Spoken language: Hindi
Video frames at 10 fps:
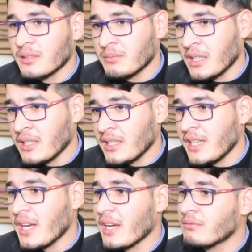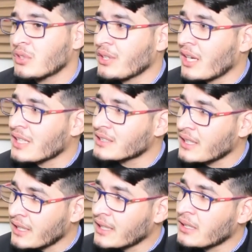लिए वो यहाँ से
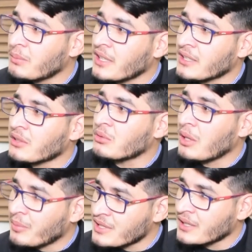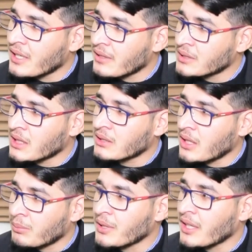निकल पड़े थे और वापस गए
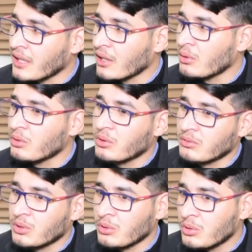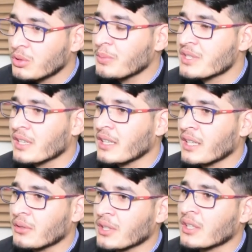अपने घरों को और वो लोग भी चले
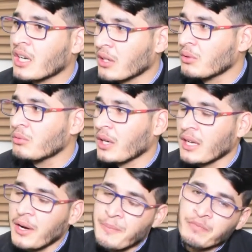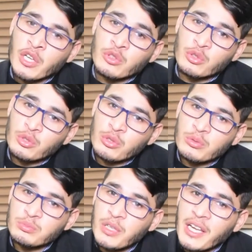गए उनके कारकुन वगैरह तो
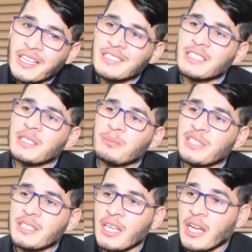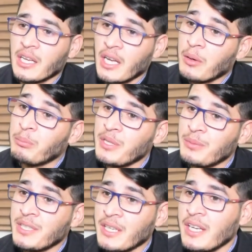इसी भी अब भी
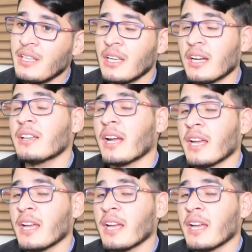भी यही लग रहा